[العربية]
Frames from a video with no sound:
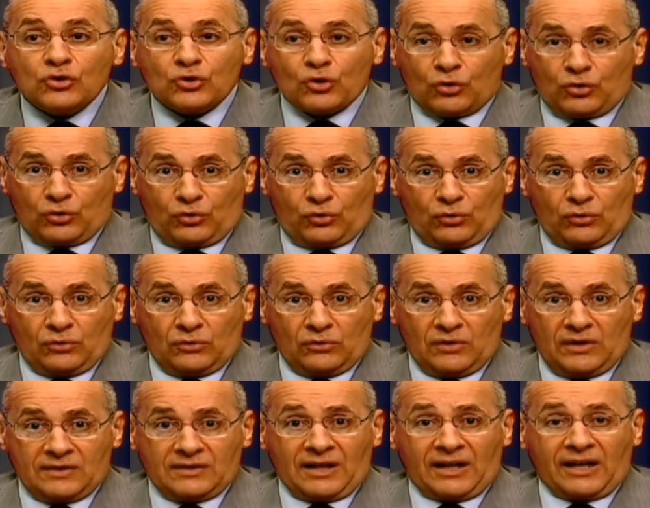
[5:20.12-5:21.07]
زوجته
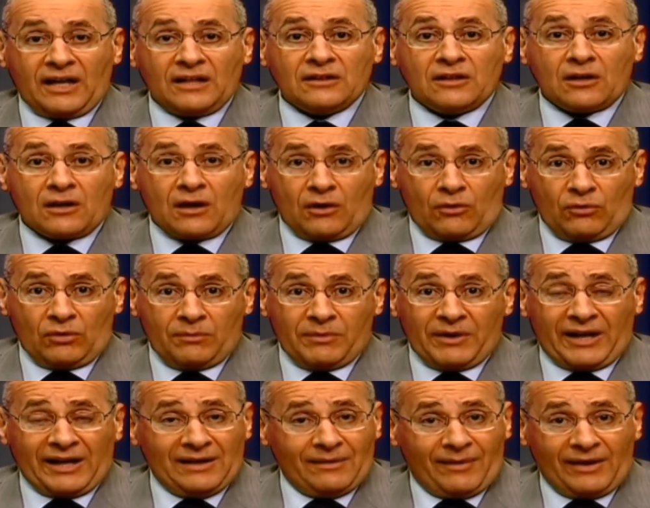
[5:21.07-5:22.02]
إذا كان الرجل
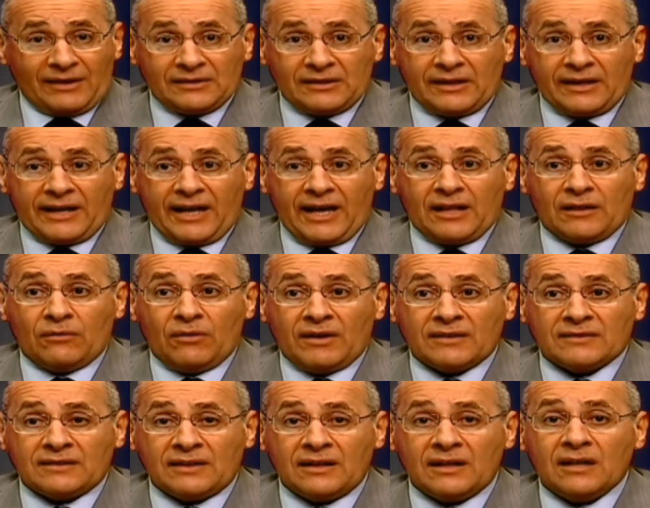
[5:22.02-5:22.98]
بيتكلم عن الرجال
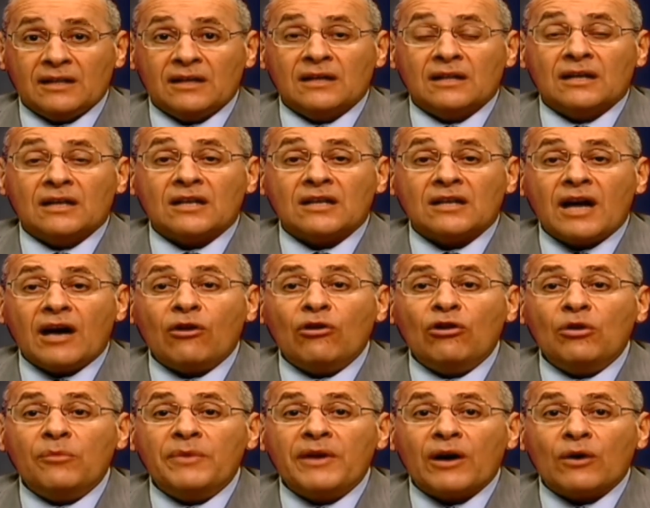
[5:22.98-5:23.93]
دلوقتي الرجل
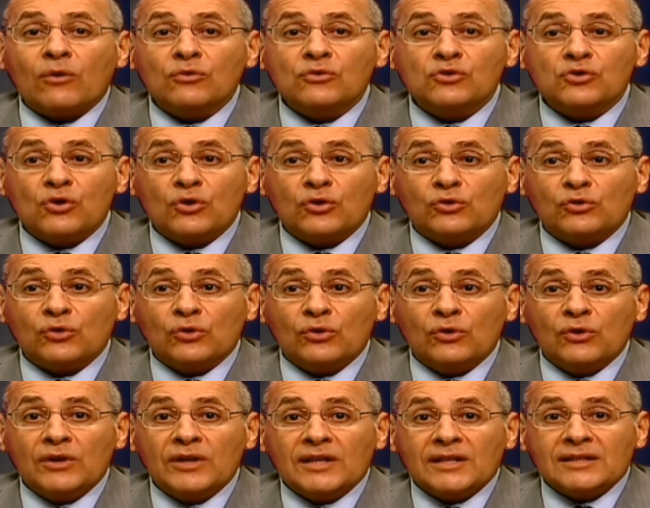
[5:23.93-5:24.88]
اللي بيخون
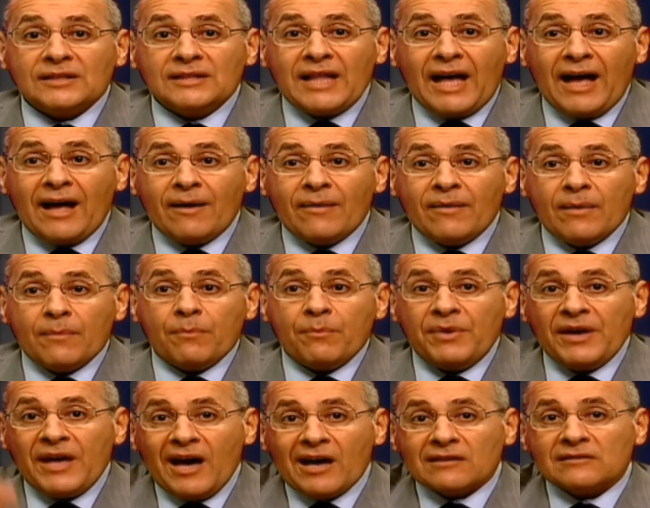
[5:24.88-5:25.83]
زوجته ده
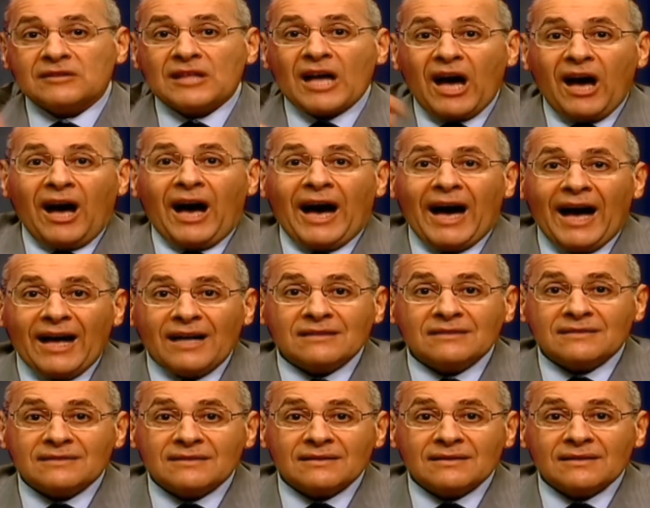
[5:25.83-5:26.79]
بيقطع
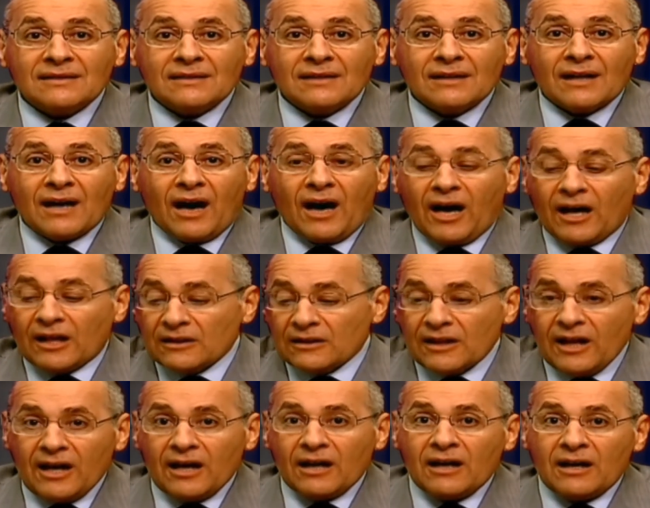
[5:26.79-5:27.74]
عهد
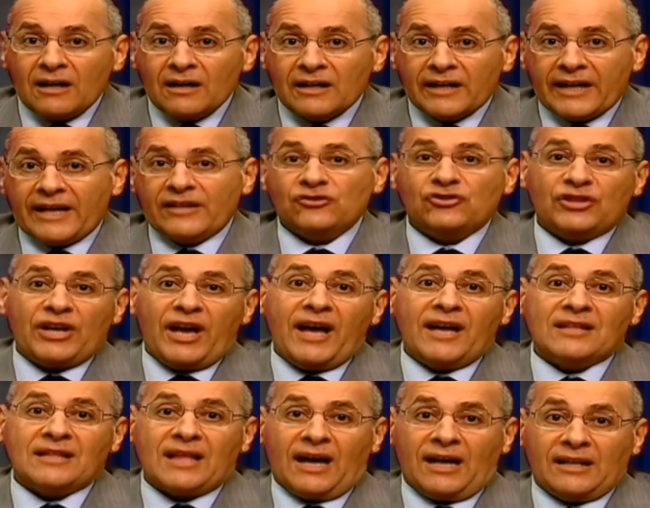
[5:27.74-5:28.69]
الله كان
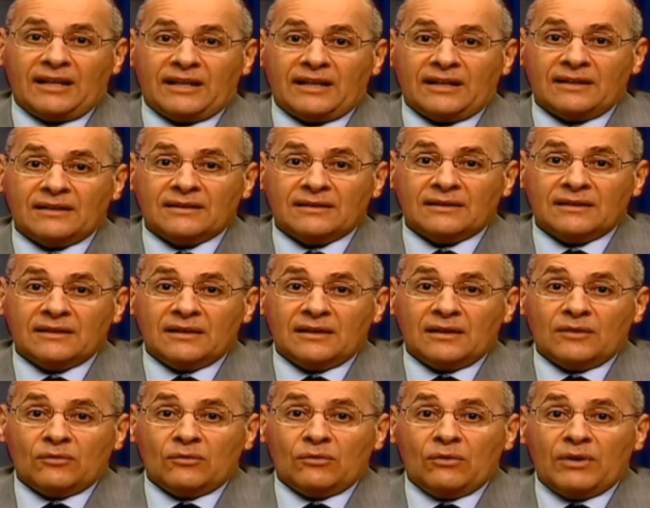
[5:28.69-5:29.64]
شاهد عليه
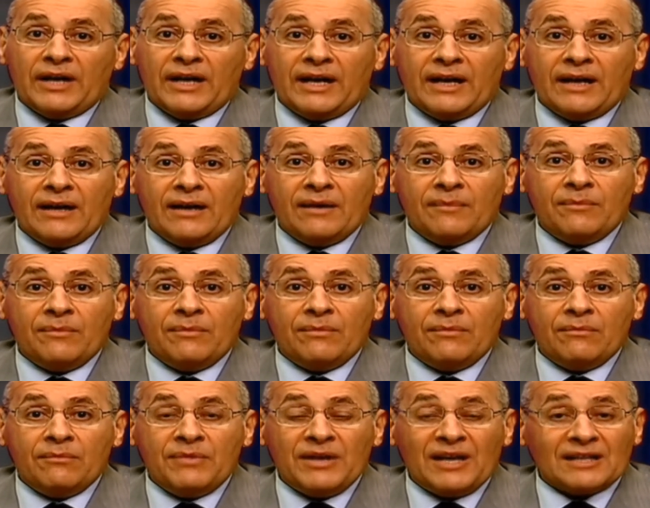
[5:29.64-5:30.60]

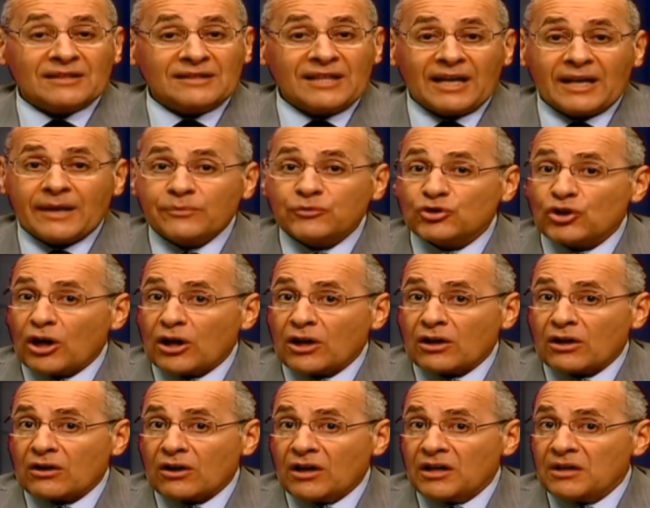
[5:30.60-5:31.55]
وبيرتكب شر
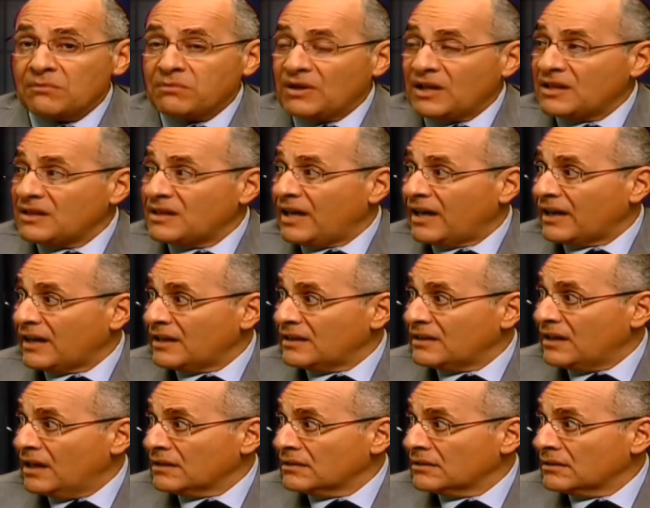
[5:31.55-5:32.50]
رهيب جدا
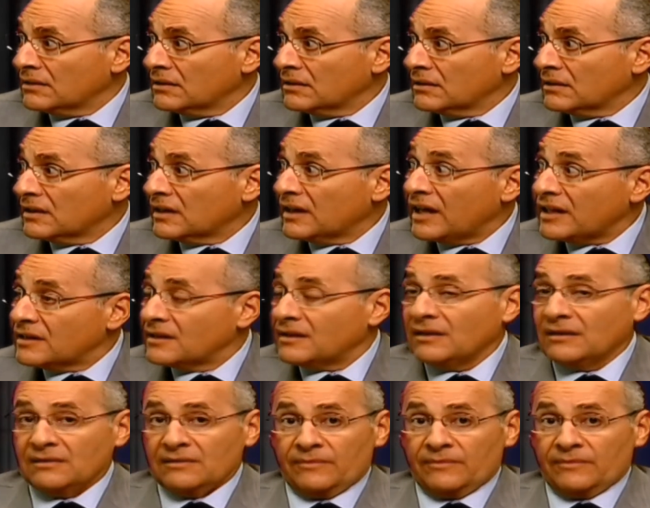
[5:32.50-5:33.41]
جدا جدا